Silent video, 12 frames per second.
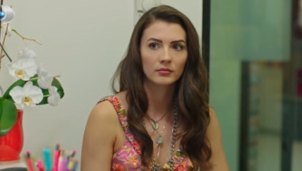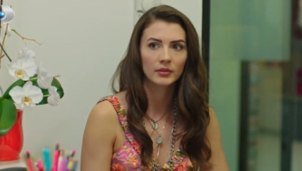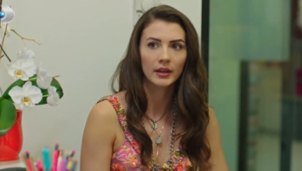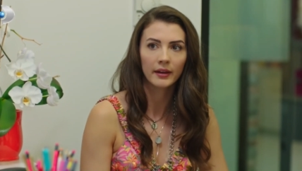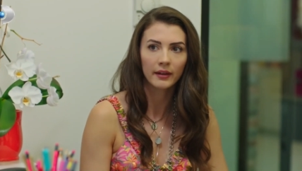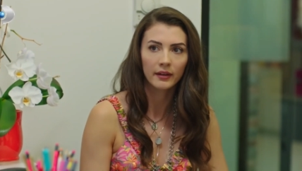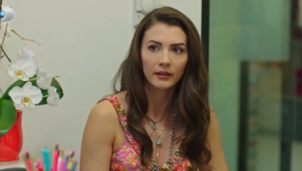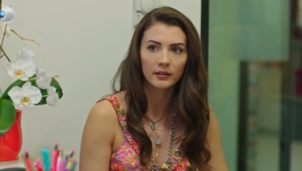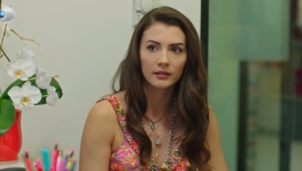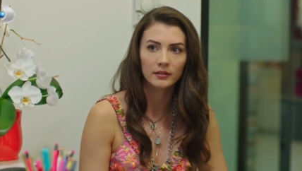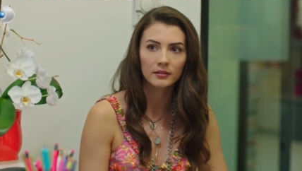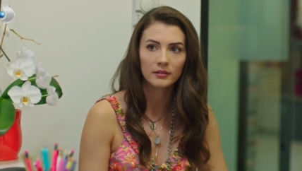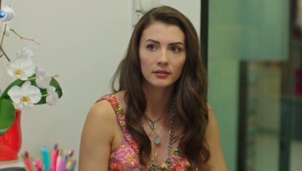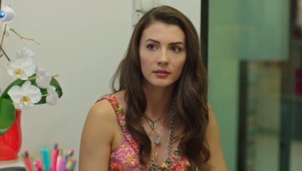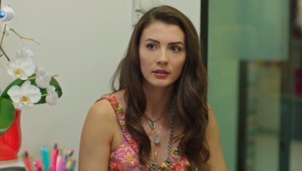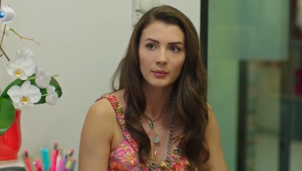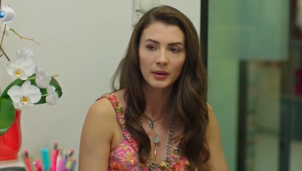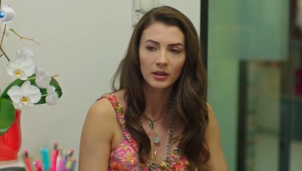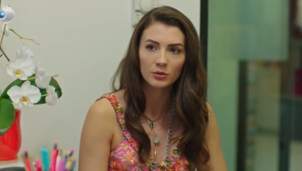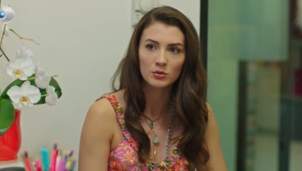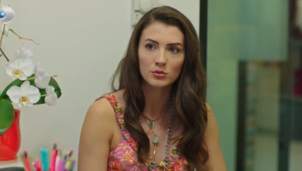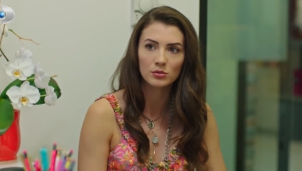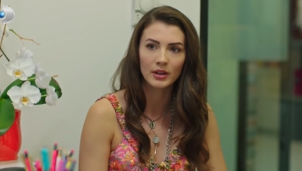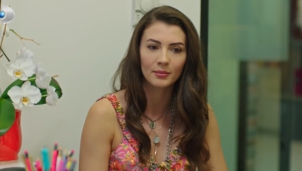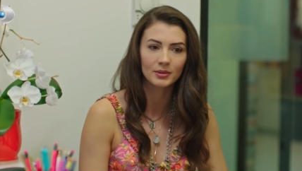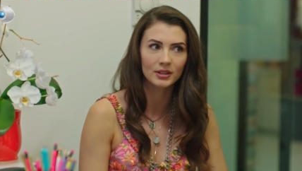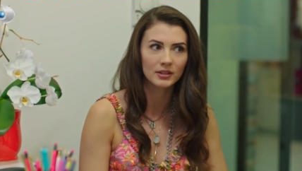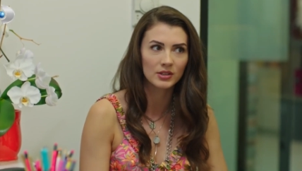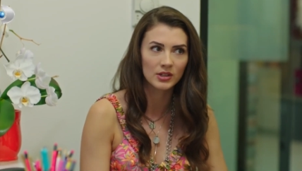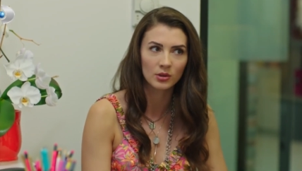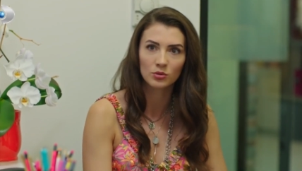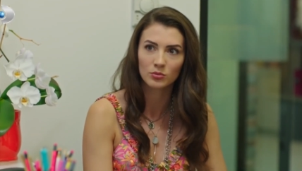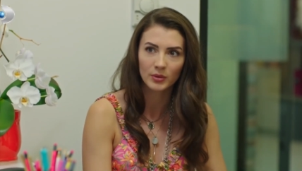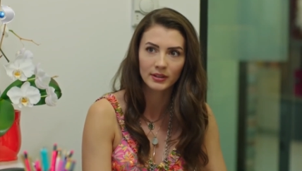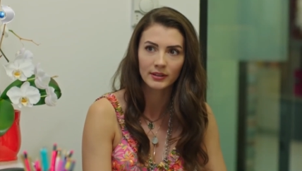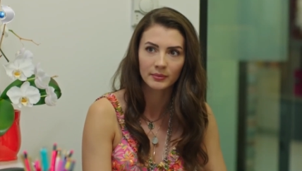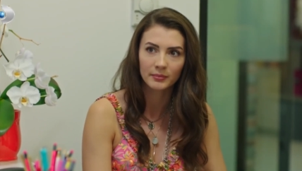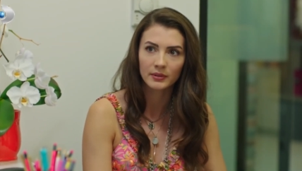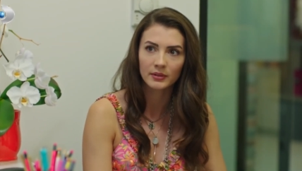Ee, ne bekliyorsun ya? Bir de teşekkür mü edelim?